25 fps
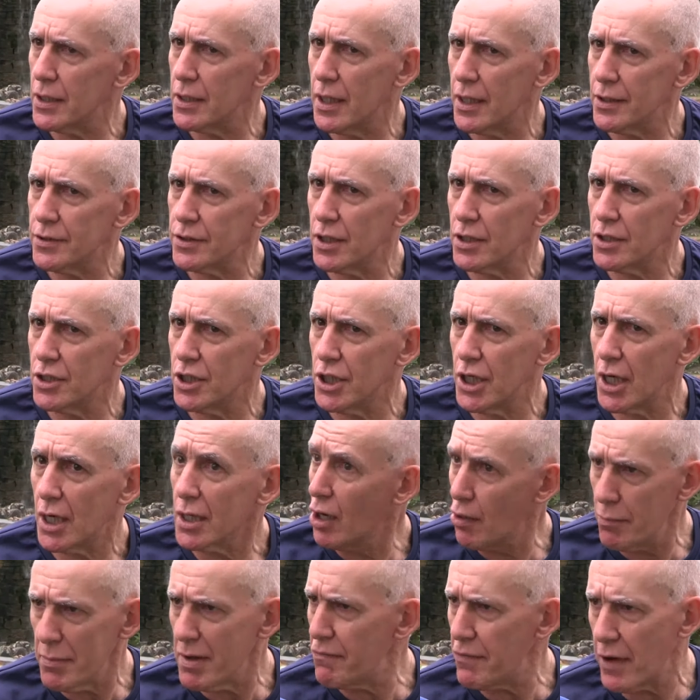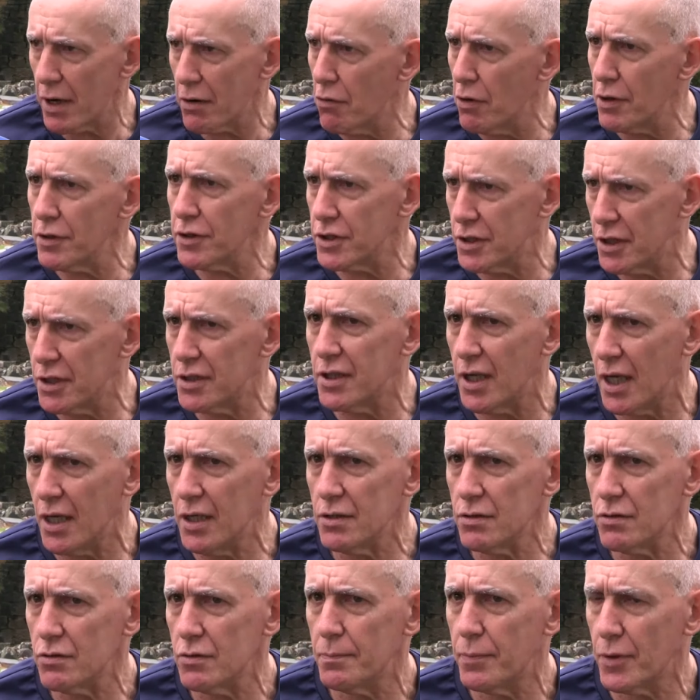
desse dia, não me envergonho de dizer isso,